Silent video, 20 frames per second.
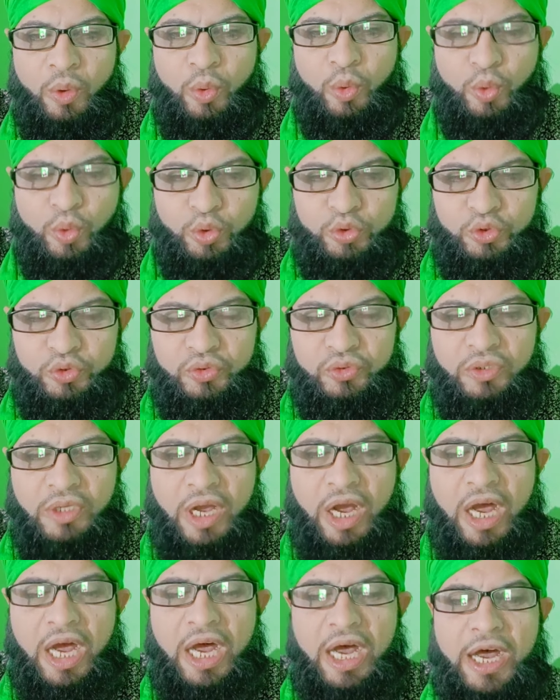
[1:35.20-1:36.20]

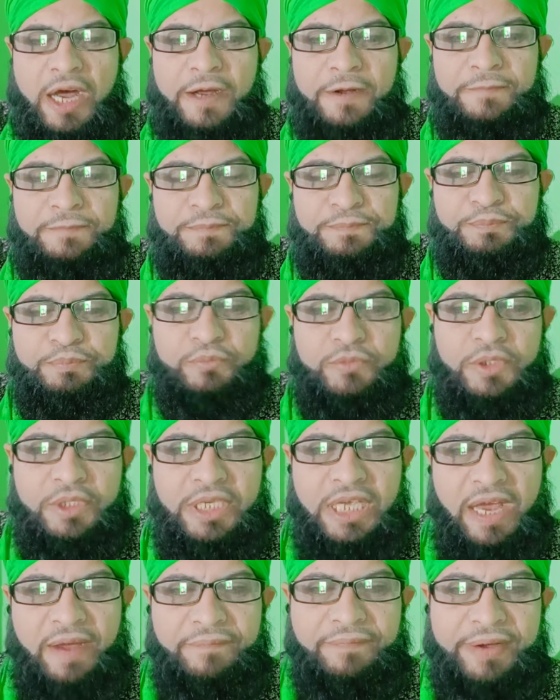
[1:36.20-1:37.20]
उसका
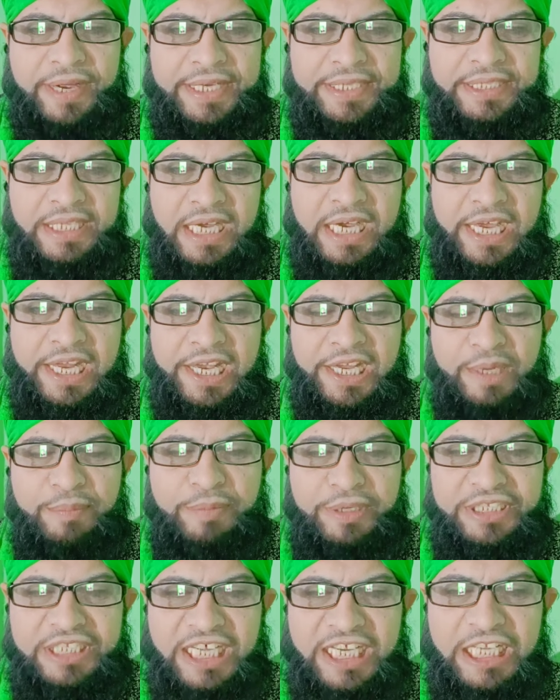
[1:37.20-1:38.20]
क्या फ़ायदा है लेकिन
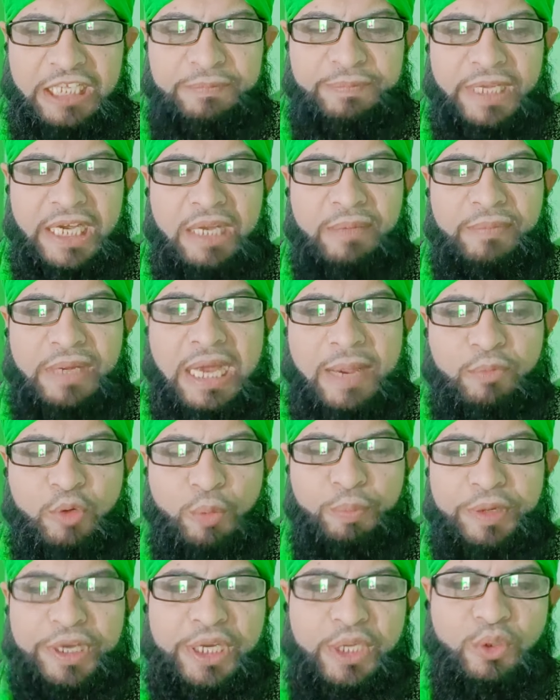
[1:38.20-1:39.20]
बताने से पहले मैं आपको
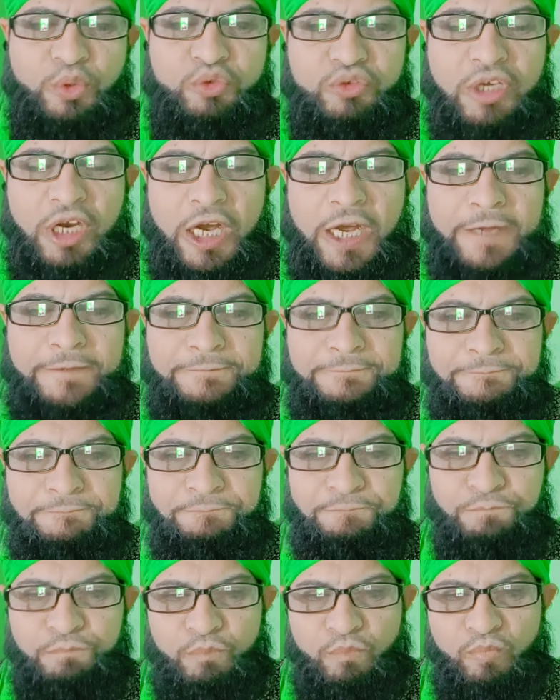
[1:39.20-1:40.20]
पहले उसका
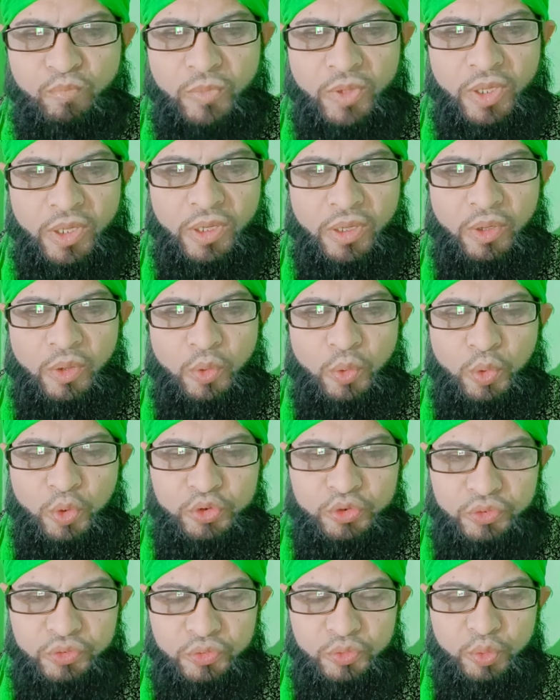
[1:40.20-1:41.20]
उस
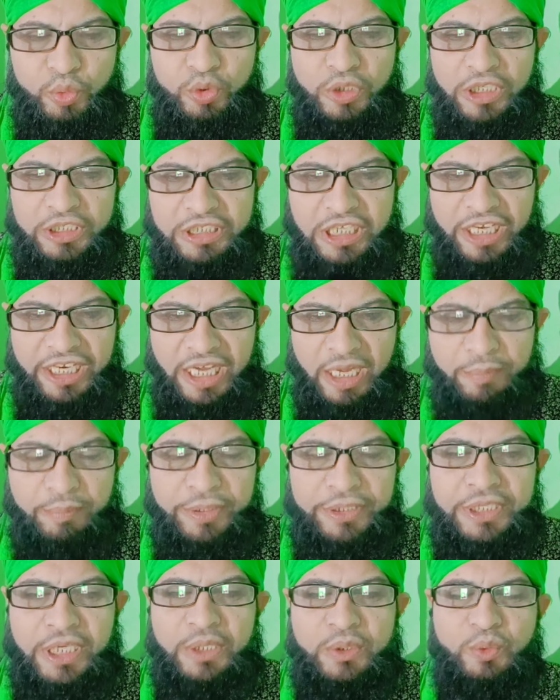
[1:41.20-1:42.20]
सूरत का नाम
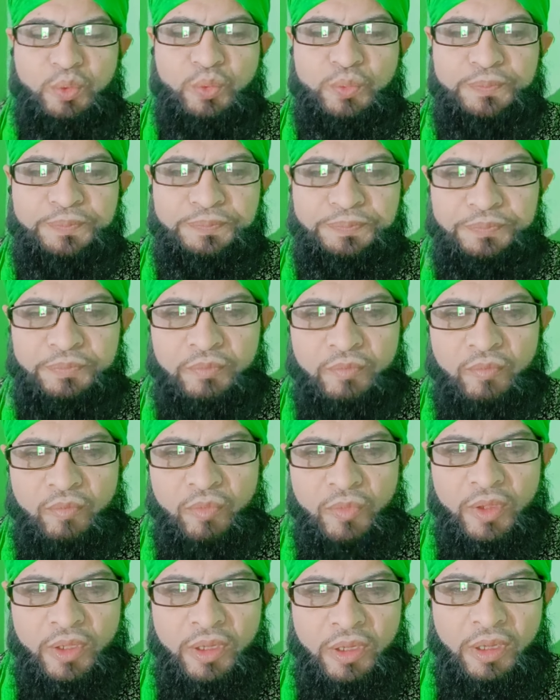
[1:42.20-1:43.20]
बता दूँ
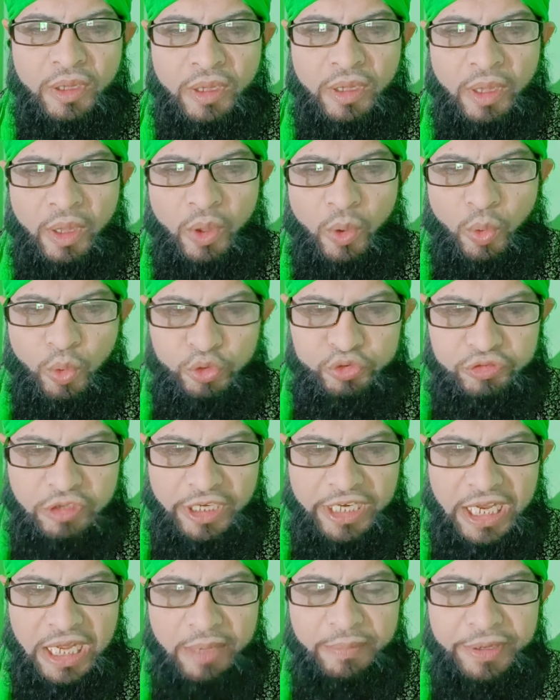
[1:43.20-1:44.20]
उसका
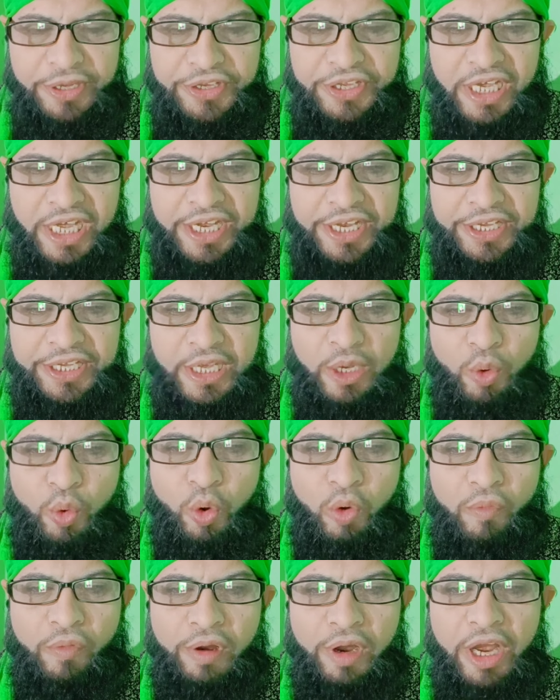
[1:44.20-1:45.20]
नाम है यानी कि
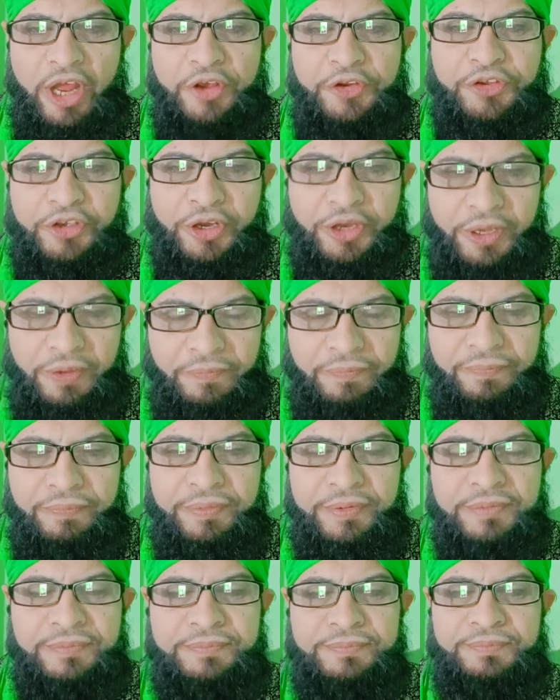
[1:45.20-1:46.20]
कुलवल्ला
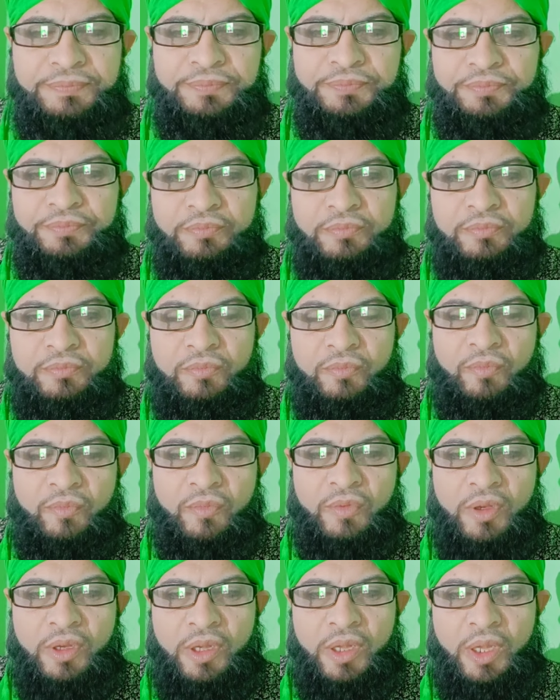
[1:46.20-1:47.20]

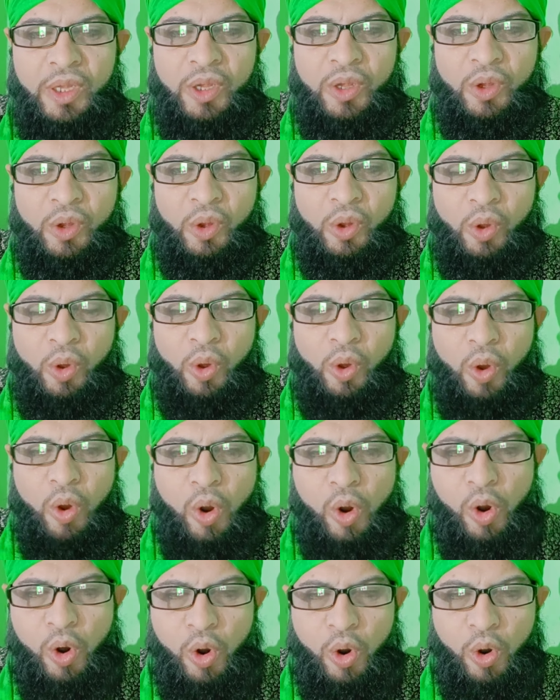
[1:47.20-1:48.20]
शरीफ
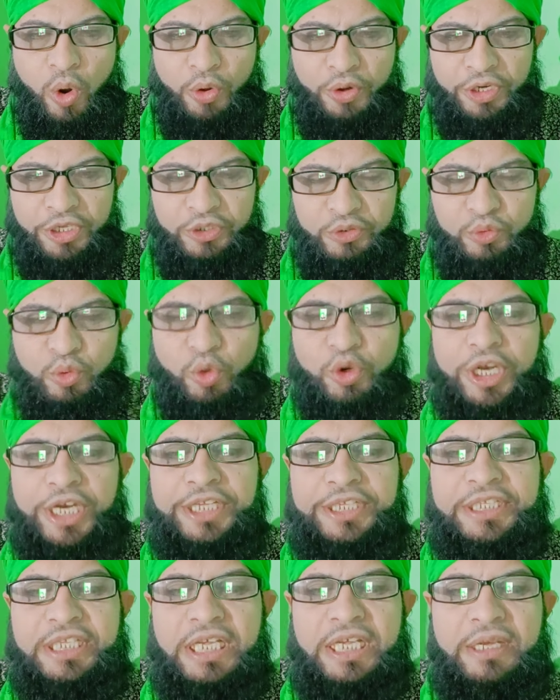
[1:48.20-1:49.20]
और इसको
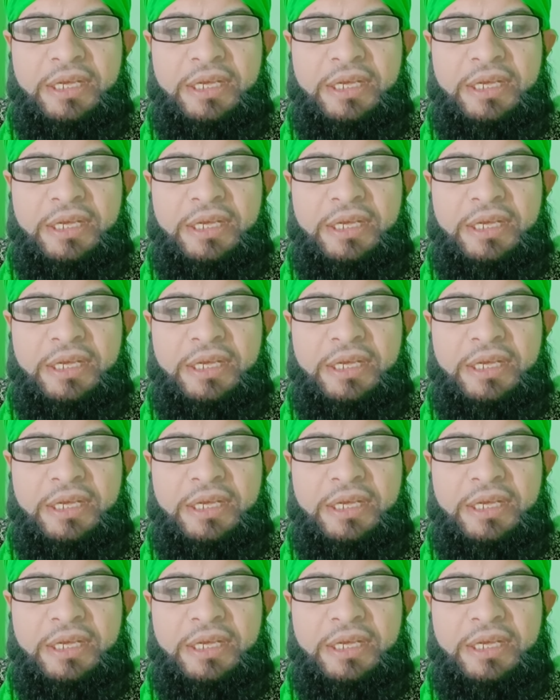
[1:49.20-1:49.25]
कहते